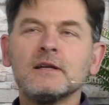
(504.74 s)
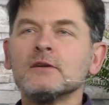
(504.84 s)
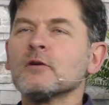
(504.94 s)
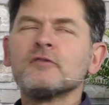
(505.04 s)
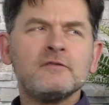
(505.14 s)

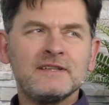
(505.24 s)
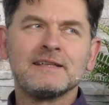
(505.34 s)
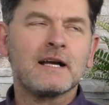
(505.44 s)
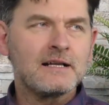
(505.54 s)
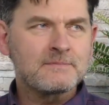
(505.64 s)
noch viel
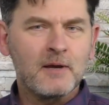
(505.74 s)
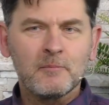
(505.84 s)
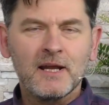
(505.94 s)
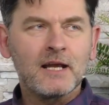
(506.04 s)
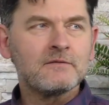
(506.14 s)
wichtiger als bei
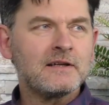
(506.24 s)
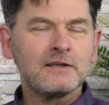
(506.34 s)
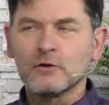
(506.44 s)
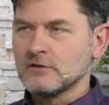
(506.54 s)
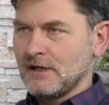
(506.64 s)
Männern, weil die
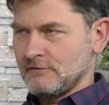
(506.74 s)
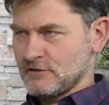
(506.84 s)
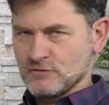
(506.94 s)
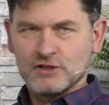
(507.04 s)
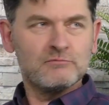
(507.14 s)
können teilweise
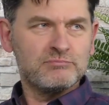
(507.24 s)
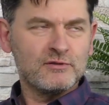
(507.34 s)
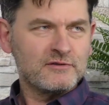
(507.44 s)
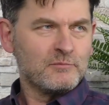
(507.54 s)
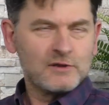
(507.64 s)
mit ihren
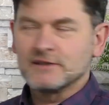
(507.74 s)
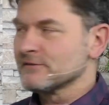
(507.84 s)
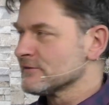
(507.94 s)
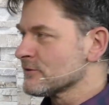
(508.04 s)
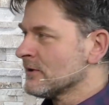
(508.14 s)
Brustmuckis
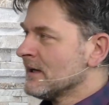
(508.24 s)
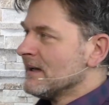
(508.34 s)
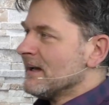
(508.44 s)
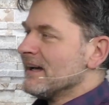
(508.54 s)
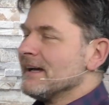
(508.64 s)
und so.
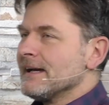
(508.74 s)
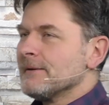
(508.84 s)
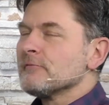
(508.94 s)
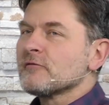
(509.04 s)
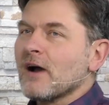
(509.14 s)
Äh,
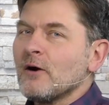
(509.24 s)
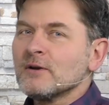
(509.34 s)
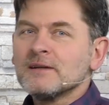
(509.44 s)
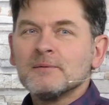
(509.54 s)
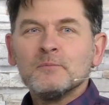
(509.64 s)

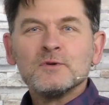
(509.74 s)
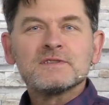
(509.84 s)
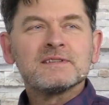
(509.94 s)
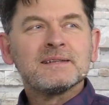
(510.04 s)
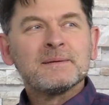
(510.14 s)
Frauen
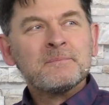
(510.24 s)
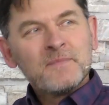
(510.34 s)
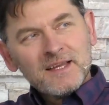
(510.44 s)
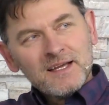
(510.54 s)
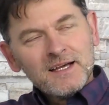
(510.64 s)
müssen
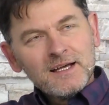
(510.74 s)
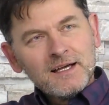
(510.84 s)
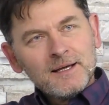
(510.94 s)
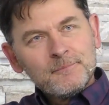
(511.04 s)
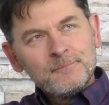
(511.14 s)

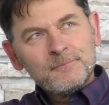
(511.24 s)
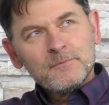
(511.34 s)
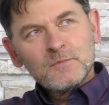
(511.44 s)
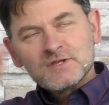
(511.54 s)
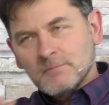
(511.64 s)
ähm,
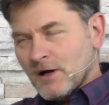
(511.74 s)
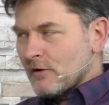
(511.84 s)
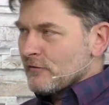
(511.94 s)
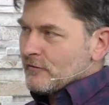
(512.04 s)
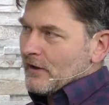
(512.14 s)
müssen immer
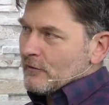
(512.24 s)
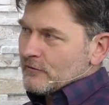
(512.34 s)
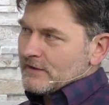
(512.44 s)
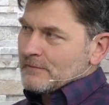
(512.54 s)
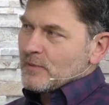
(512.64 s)
auf,
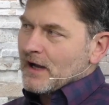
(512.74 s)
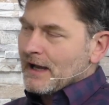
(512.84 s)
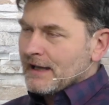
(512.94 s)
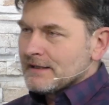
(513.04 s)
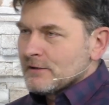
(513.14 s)
auf den
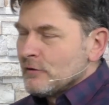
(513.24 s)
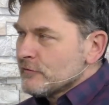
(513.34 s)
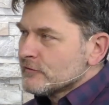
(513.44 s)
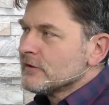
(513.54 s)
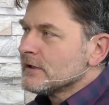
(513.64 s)
Bereich
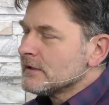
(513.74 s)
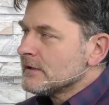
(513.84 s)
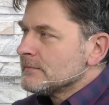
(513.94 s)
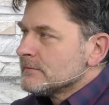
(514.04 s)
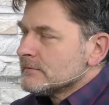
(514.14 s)
Hüft,
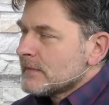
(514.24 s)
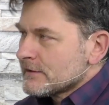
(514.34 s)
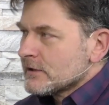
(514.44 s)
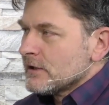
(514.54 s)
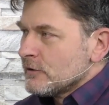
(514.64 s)
äh,
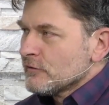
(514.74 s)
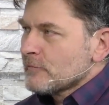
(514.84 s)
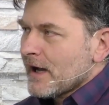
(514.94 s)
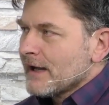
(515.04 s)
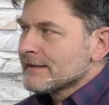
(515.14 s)
also den
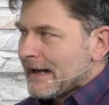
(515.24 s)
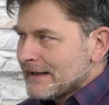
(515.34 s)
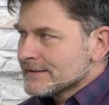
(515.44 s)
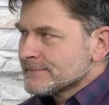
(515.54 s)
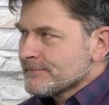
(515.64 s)
Hüftbereich
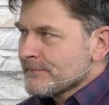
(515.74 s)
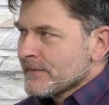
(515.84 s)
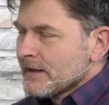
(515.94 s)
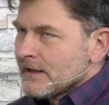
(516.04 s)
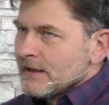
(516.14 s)
achten,
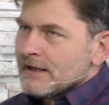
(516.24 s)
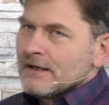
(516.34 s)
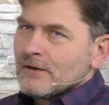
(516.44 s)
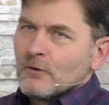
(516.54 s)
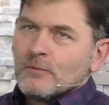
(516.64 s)
mhm.
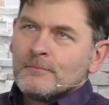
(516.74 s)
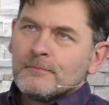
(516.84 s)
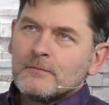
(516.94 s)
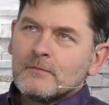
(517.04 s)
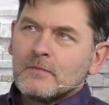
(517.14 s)

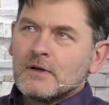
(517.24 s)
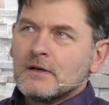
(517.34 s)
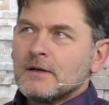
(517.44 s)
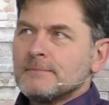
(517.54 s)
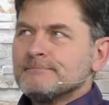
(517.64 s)
um
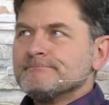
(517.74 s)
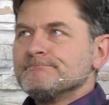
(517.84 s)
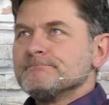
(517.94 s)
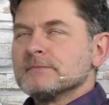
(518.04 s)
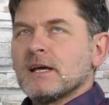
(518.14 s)
ähm,
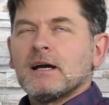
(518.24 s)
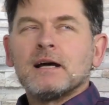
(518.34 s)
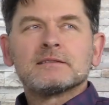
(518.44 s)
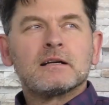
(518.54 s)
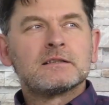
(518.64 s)
naja,
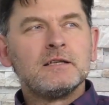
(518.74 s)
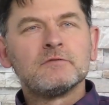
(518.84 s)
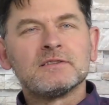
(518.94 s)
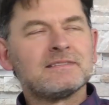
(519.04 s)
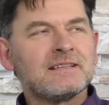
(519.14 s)
attraktiv,
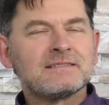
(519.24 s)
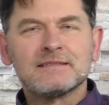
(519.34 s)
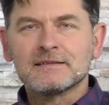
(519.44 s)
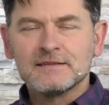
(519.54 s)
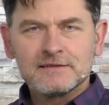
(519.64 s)
das ist jetzt
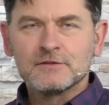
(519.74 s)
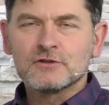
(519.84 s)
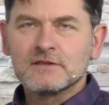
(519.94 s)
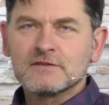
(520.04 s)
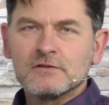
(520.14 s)
sexistisch, das soll